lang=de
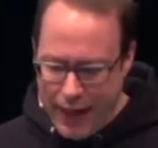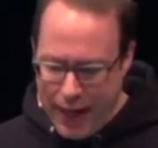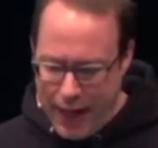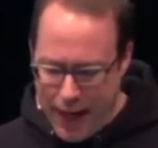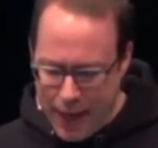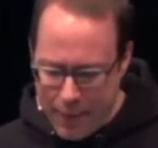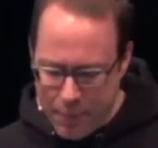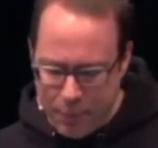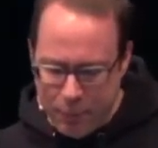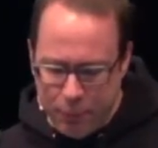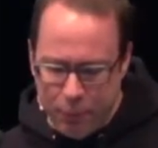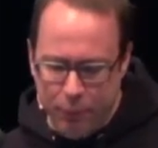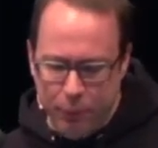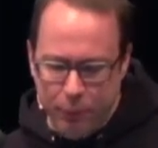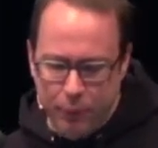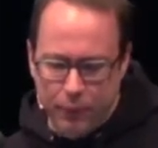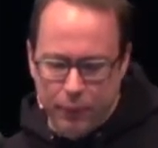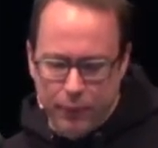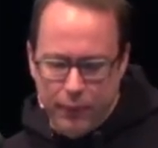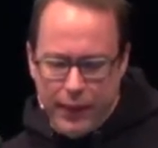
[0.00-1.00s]
Ähm,
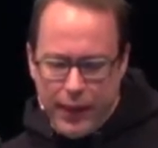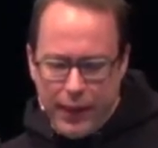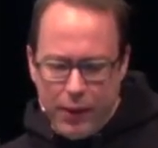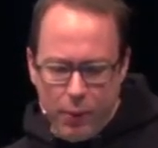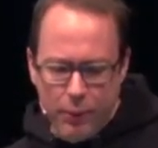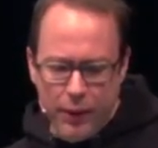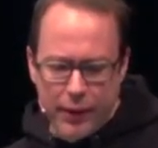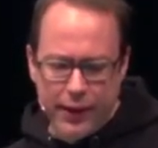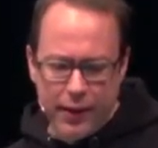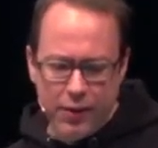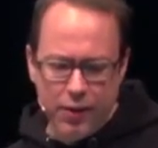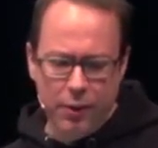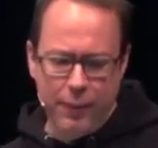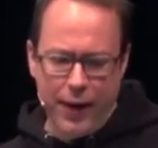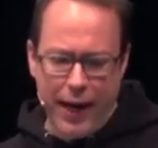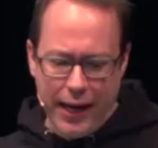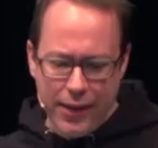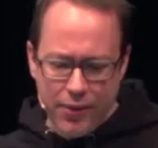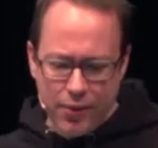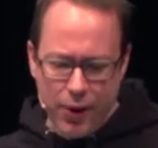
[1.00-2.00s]
um das Ganze
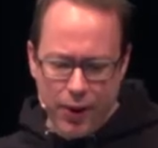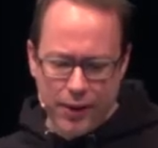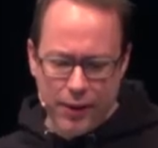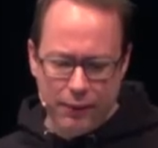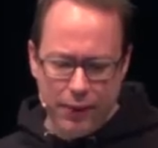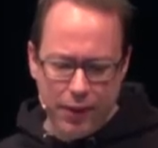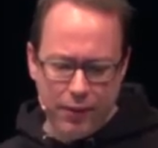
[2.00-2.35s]
nochmal einzuordnen,